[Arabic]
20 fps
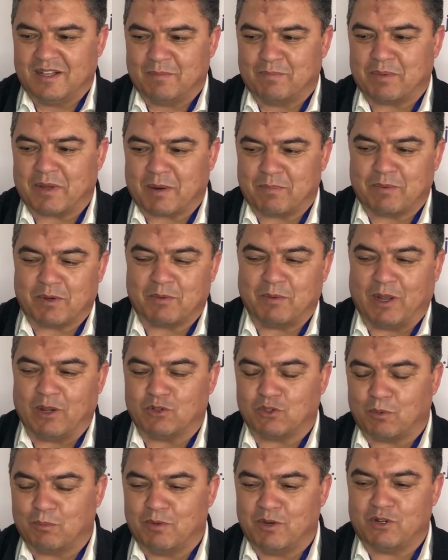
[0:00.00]
برابور مع
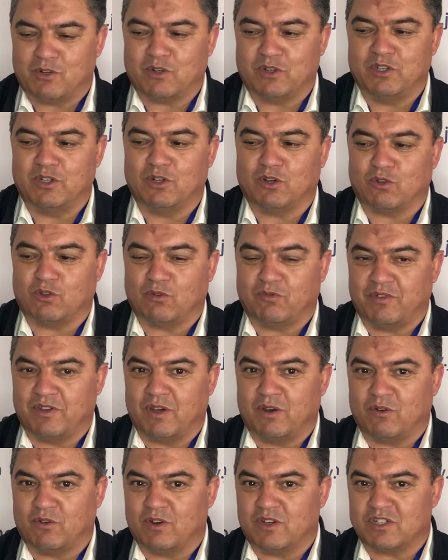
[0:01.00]
الكتب اللي كنا ناخذوا
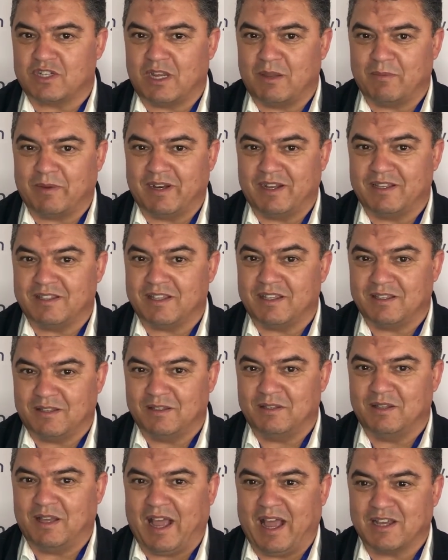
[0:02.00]
فيها وكل شيء
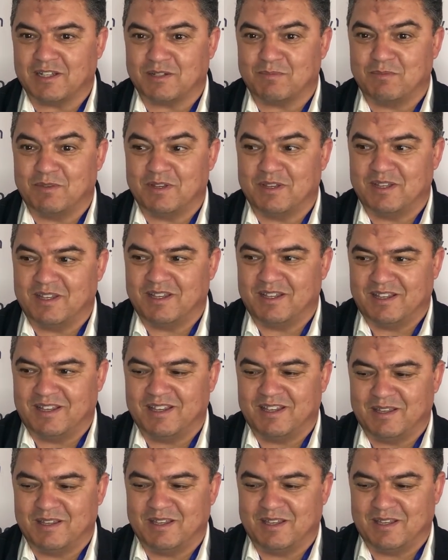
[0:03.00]
معناها حاجه
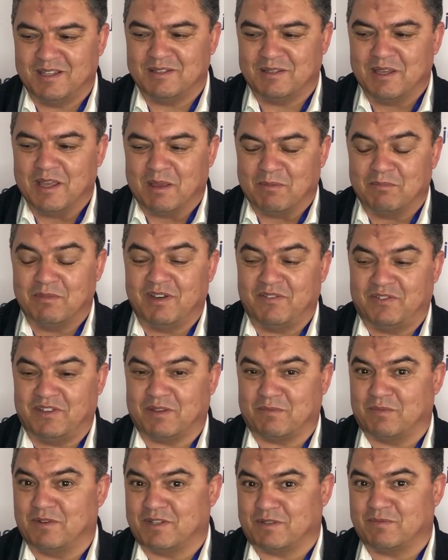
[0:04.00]
بنفيك
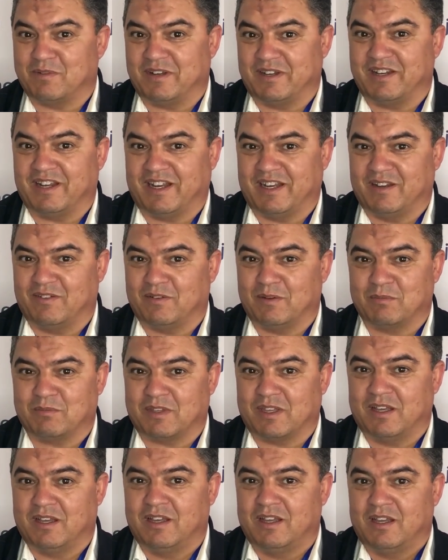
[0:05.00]
بالنسبه لنا احنا فهمت
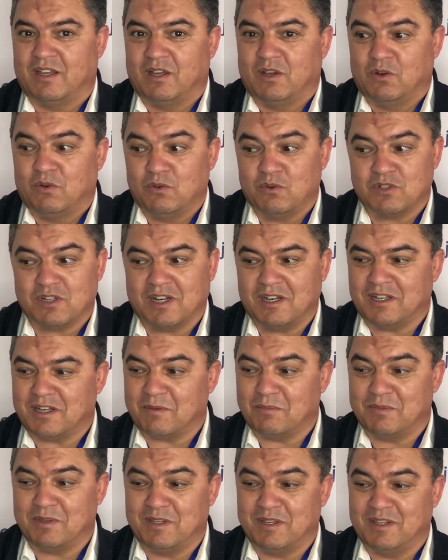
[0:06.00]
وان شاء الله
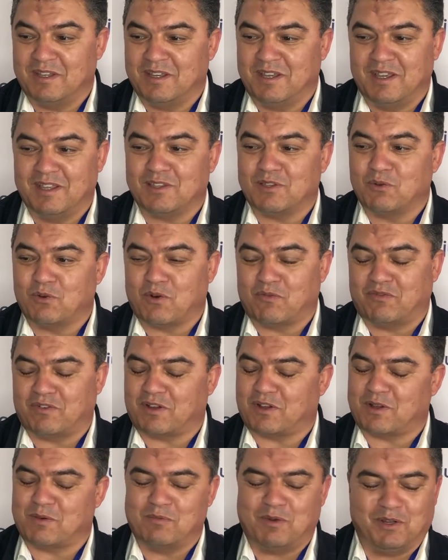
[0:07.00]
ربي انت
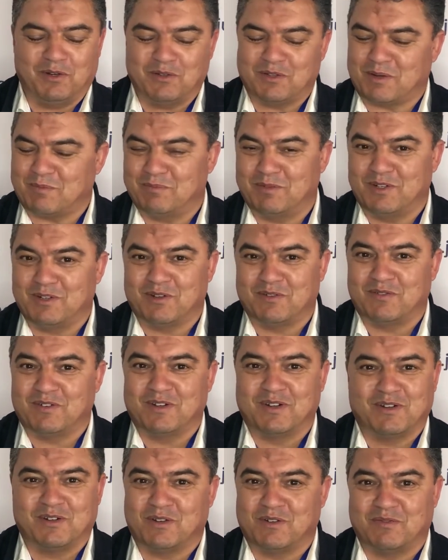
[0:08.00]
وفقكم احنا ربنا
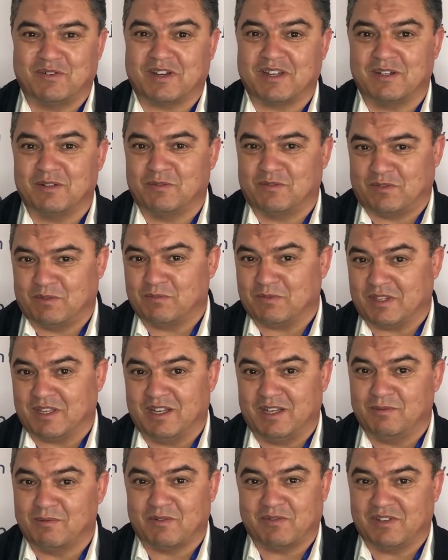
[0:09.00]
وفقنا فهمت
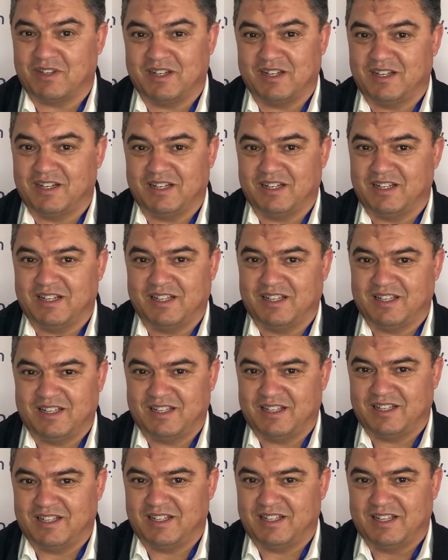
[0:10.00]
لما فيها
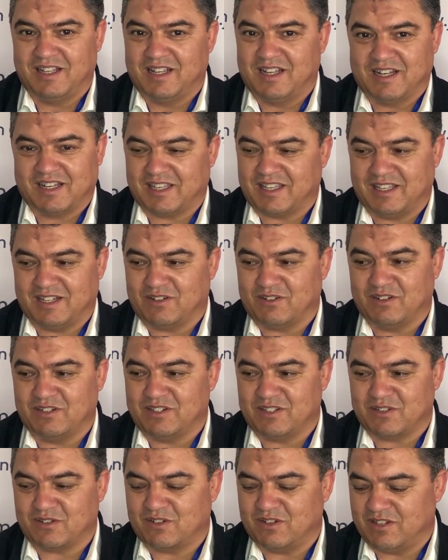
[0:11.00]
الخير كل
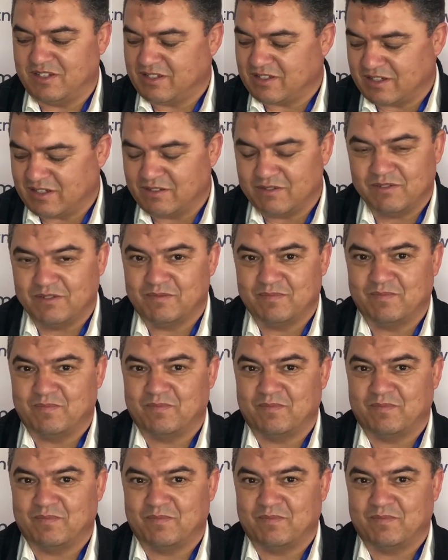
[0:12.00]
الناس كلها